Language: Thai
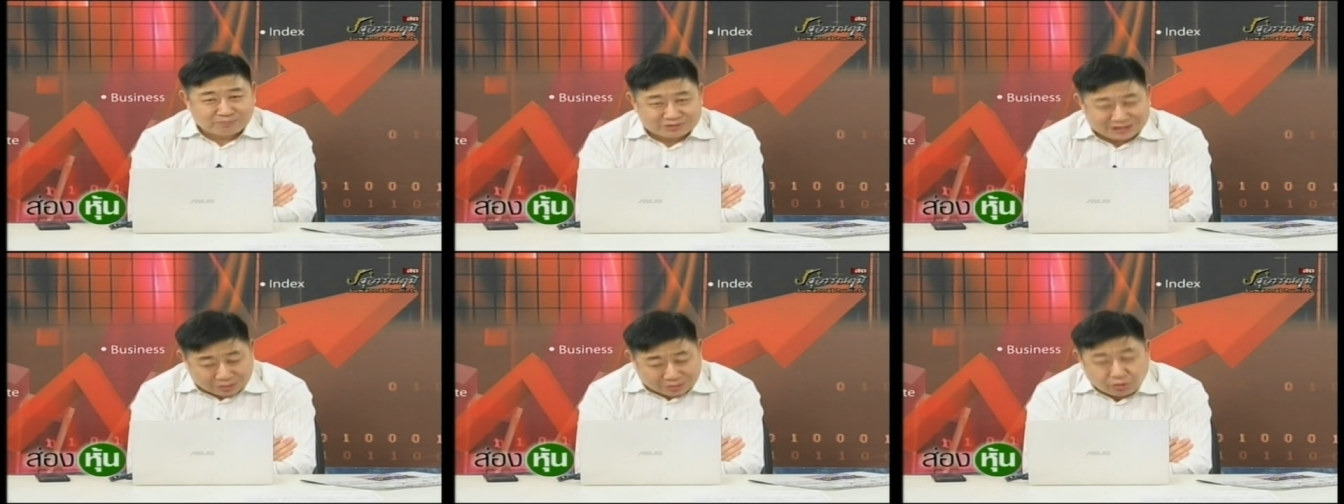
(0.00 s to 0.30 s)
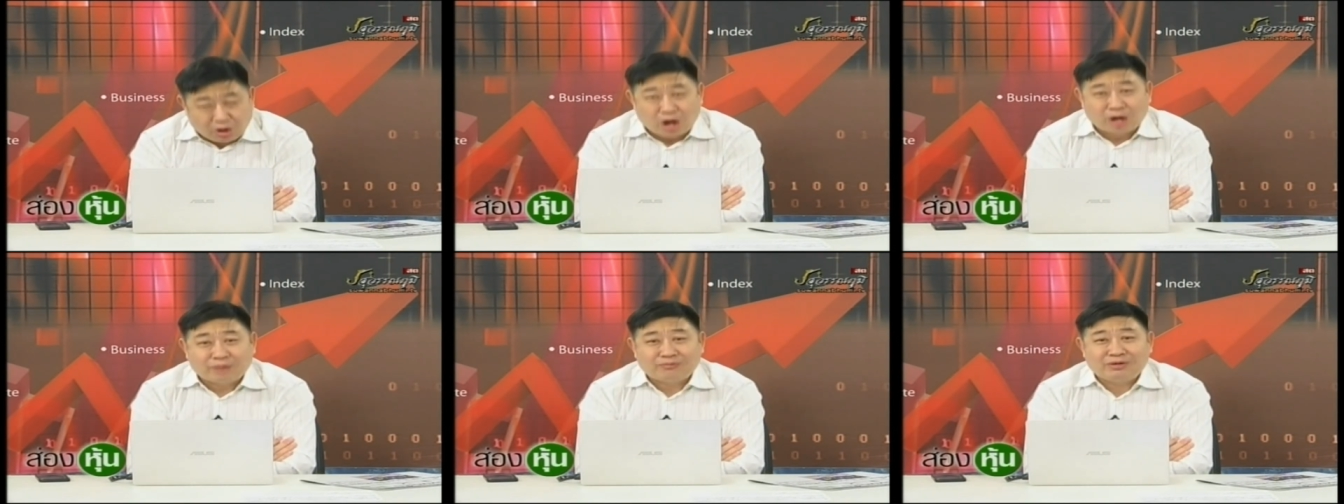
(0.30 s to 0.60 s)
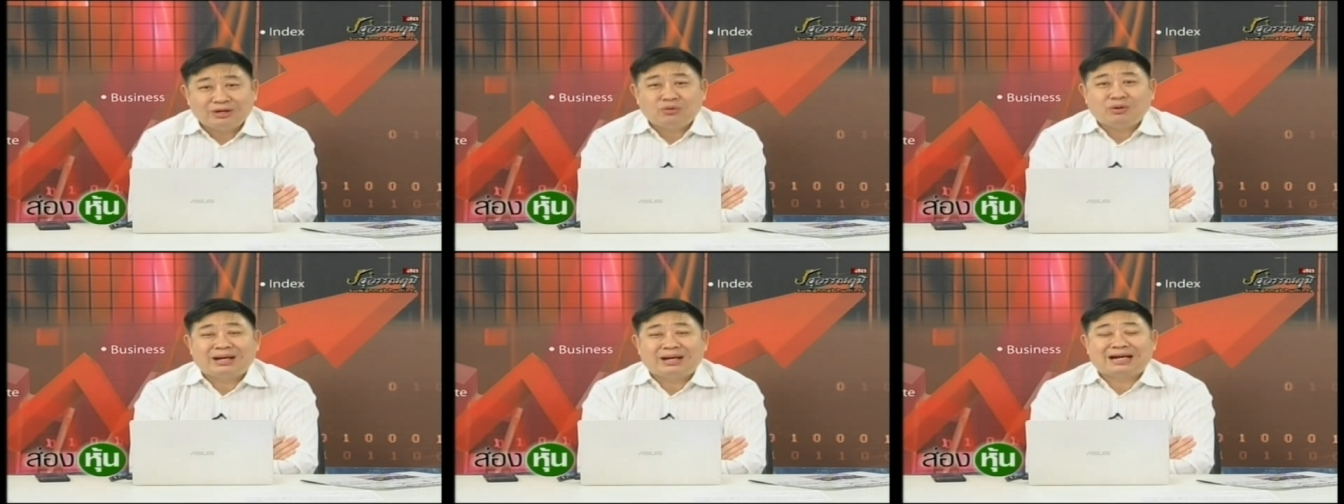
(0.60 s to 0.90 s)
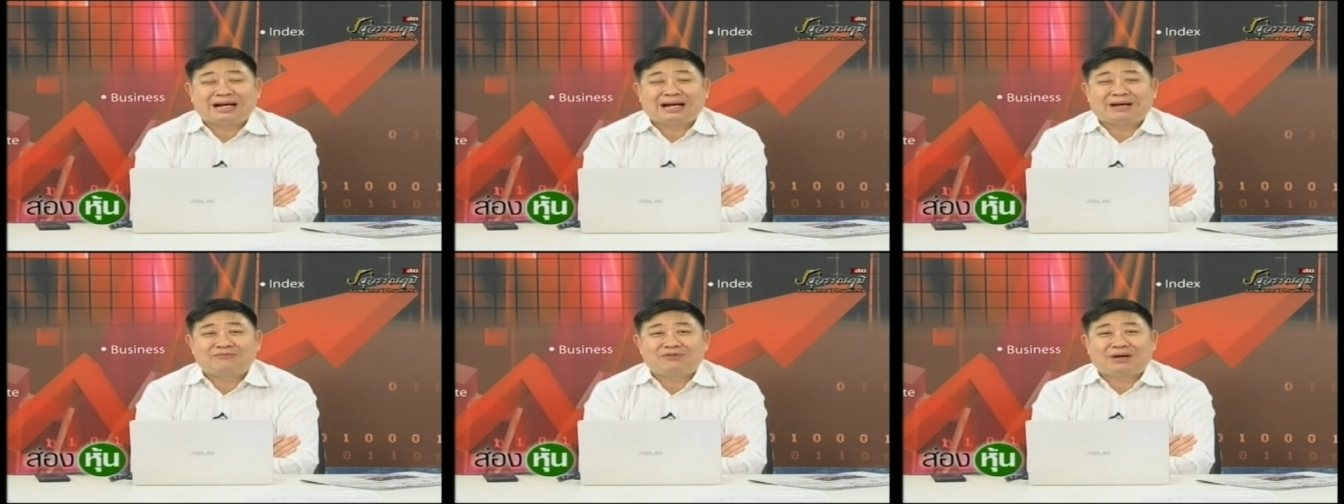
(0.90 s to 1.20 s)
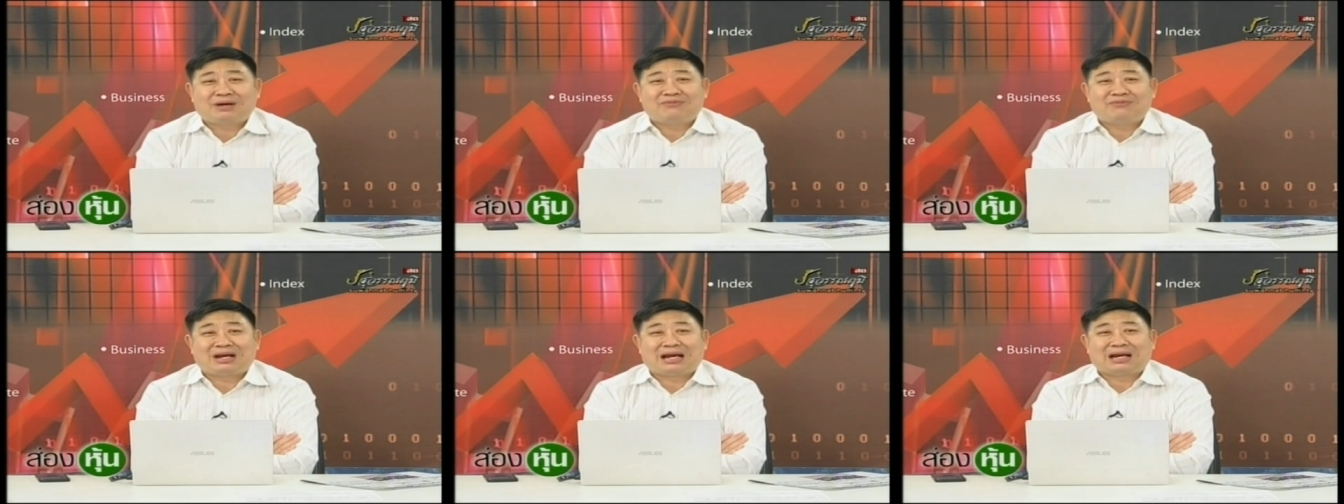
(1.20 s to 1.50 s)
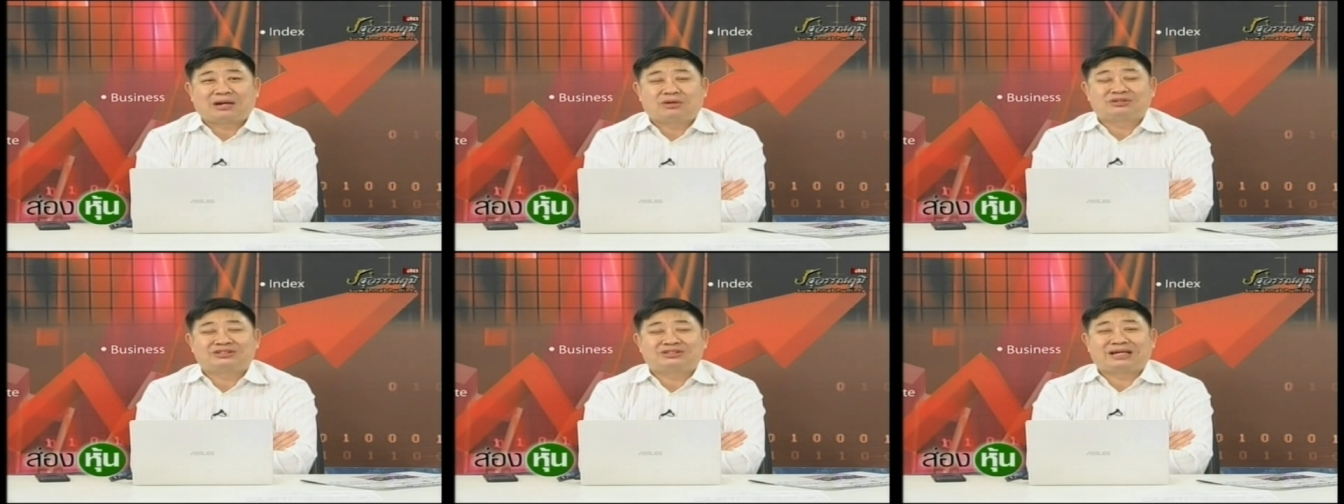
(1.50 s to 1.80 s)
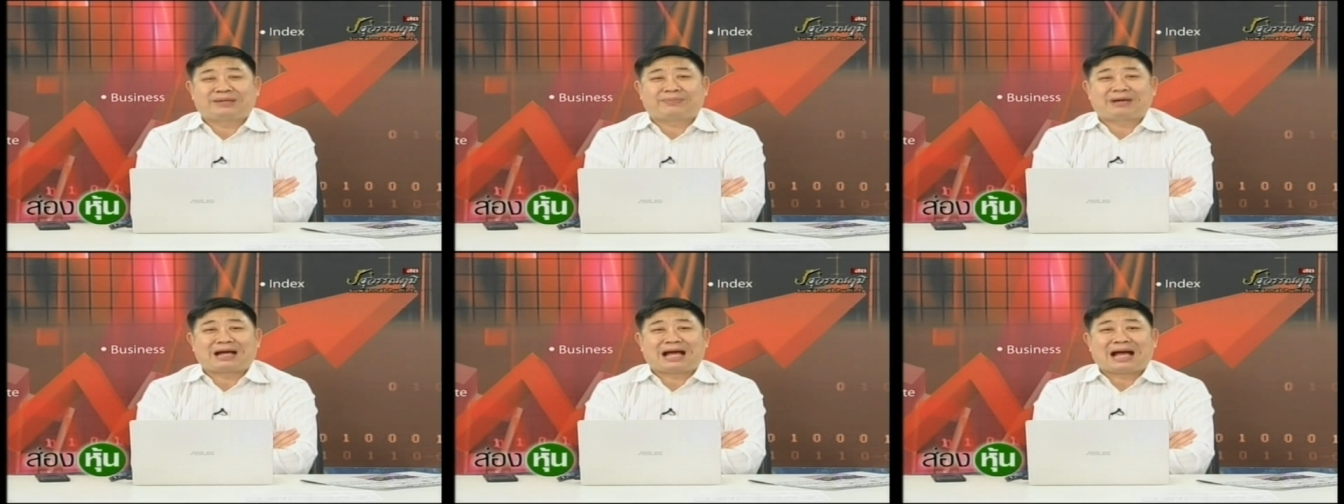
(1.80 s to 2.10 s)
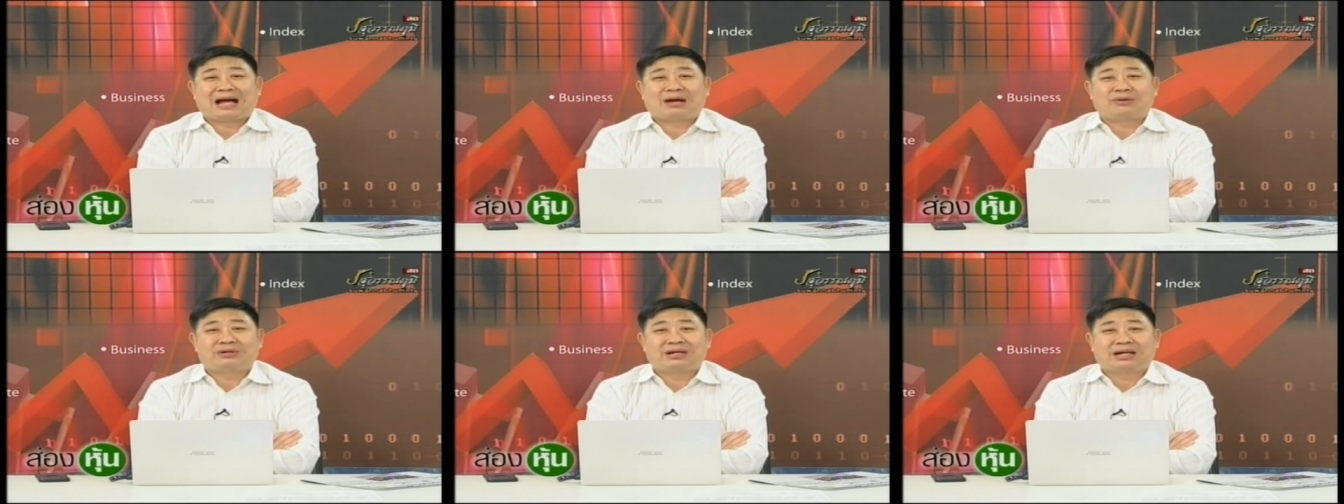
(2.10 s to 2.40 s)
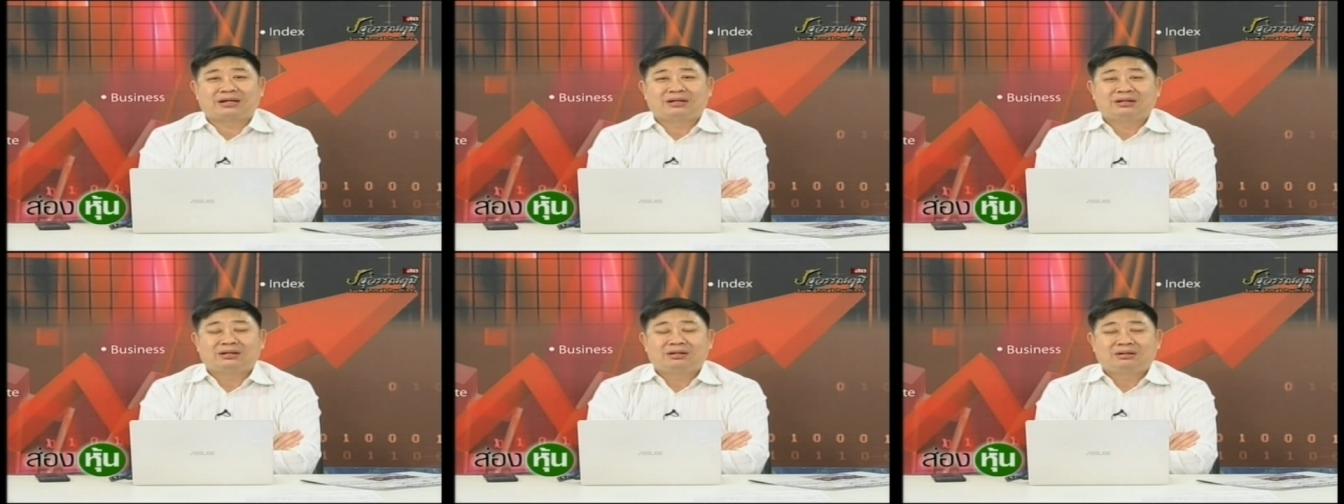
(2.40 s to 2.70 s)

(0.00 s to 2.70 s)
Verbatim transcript: สังวรไว้ด้วยนะครับ ว่าเวลาเราเสพข่าวเนี่ย